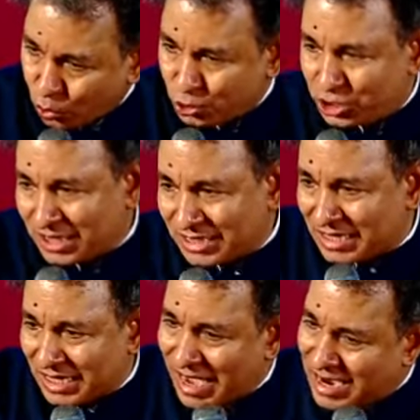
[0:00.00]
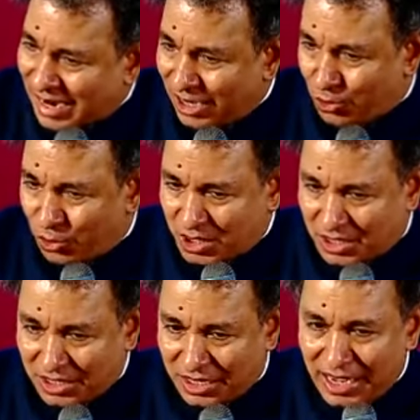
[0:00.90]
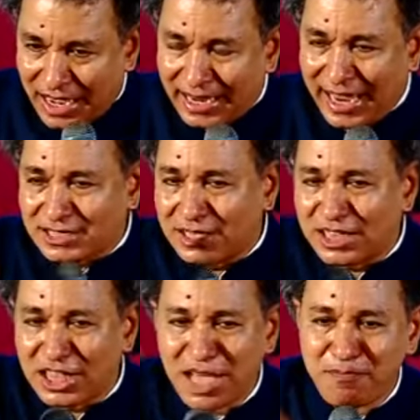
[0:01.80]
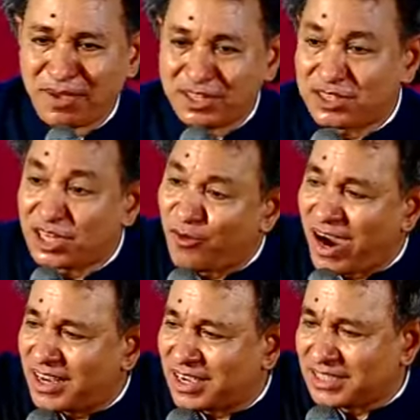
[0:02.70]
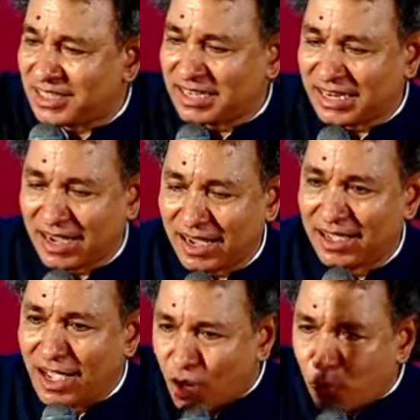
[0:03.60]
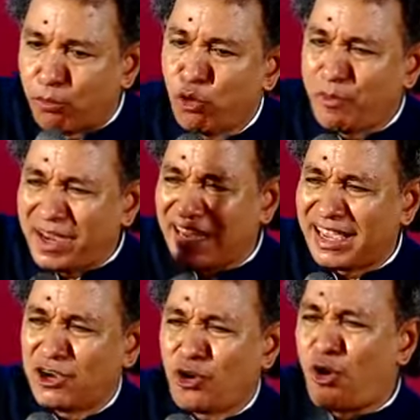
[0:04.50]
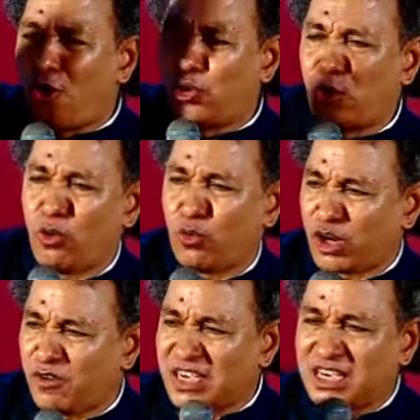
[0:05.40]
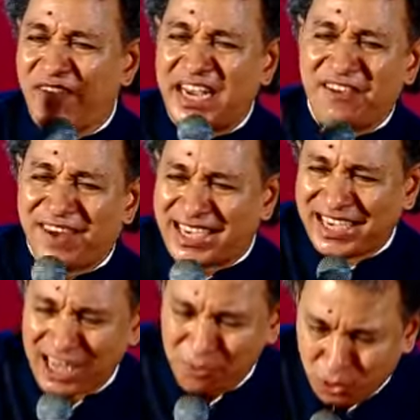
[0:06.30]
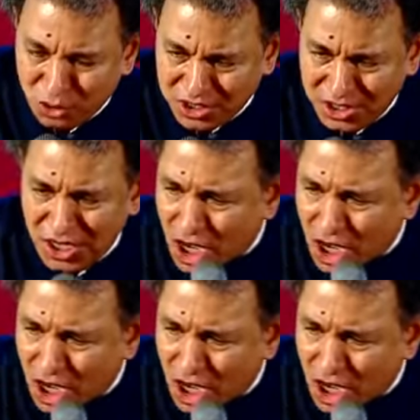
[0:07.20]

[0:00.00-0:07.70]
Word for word: உன் சித்தத்தை என் கையில் கொடுத்துட்டு என் சித்தம் தான் பெருசுன்னு வாழ கற்றுக்கிட்டீங்கன்னா பூமியில் என்னோடு உள்ள உறவுக்கு வேண்டி விளக்கரையும் கொடுத்து